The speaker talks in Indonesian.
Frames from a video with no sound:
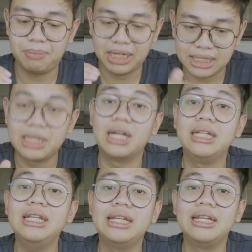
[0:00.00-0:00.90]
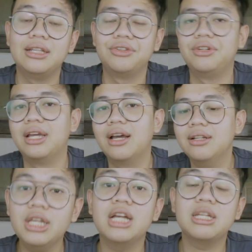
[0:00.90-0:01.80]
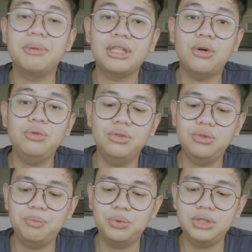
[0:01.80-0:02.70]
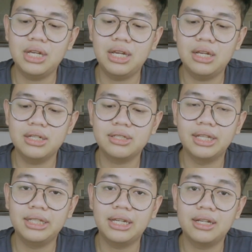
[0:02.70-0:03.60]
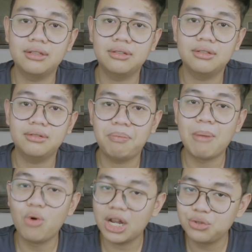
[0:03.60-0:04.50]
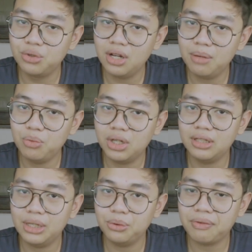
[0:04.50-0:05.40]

pakai settingan ini gitu ya kan ya siapa tahu lu punya settingan pamungkas juga buat liquid